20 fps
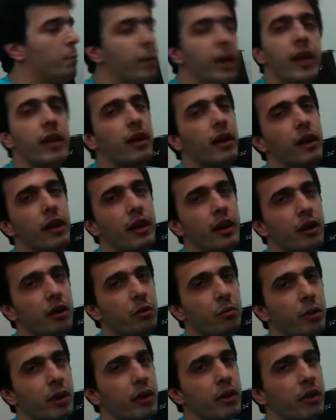مين قال لك
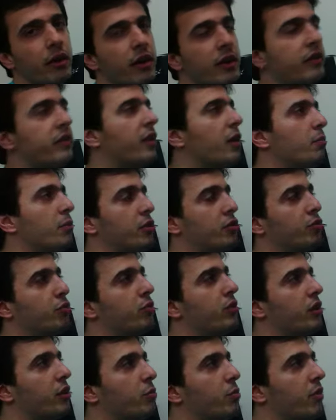انا مين سامع
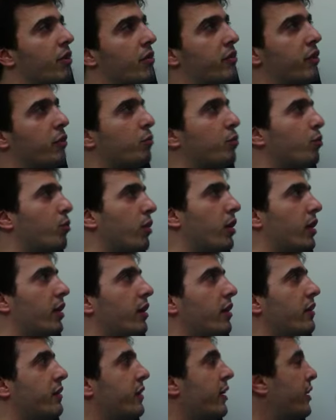الصوت اللي براسك بقول
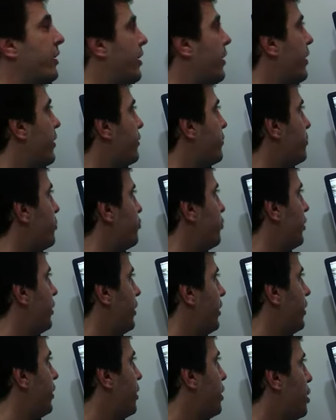لك اللي زينا ناس
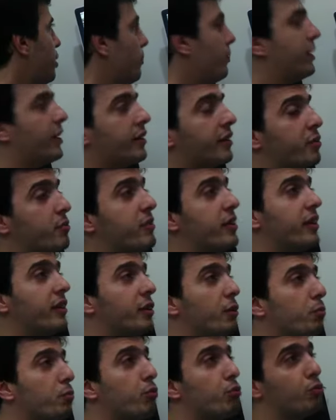مجانين بدك تمسك
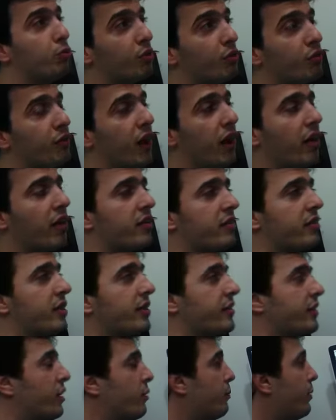دبوس وتفقع
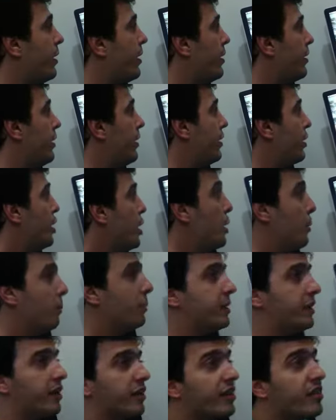راسنا زي البلالين
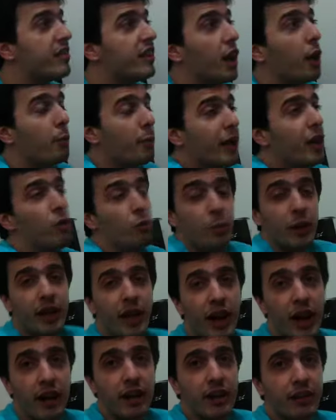بدك تسلخ بيني
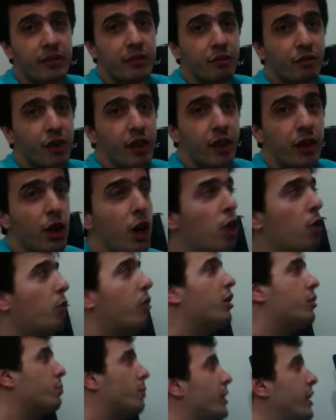وبين حالي اسفين
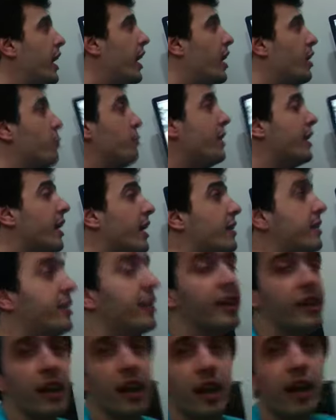ولك ملي حاكمين
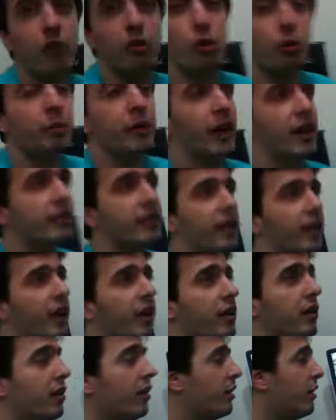هالدنيا يا دوب
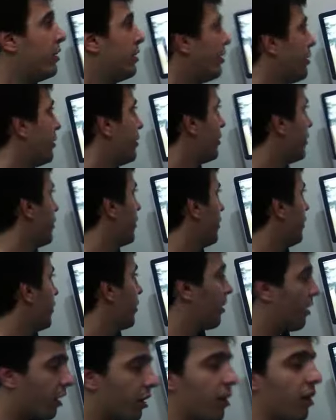قادرين
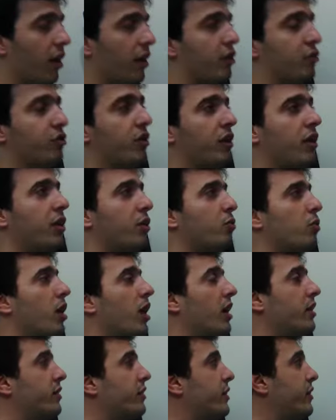مسخره على شكلك واحد